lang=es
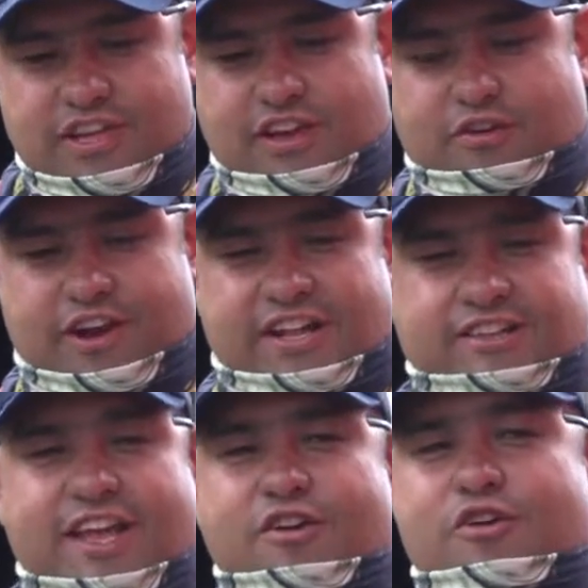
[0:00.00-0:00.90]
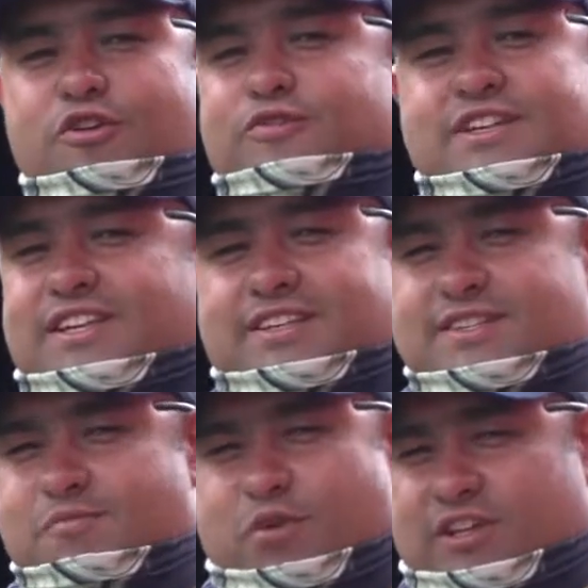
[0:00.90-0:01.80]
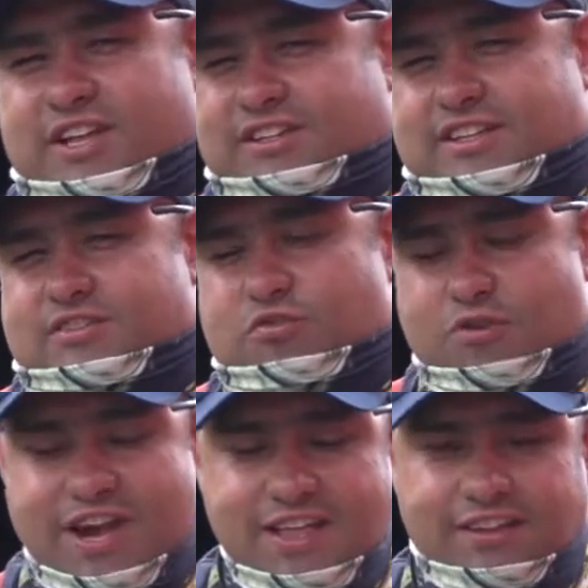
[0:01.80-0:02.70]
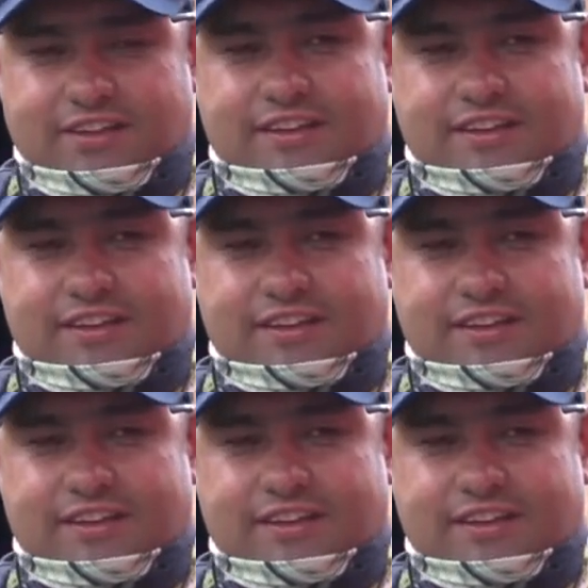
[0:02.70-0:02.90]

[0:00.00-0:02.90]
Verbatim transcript: y con él tengo dos facetas importantes. Una,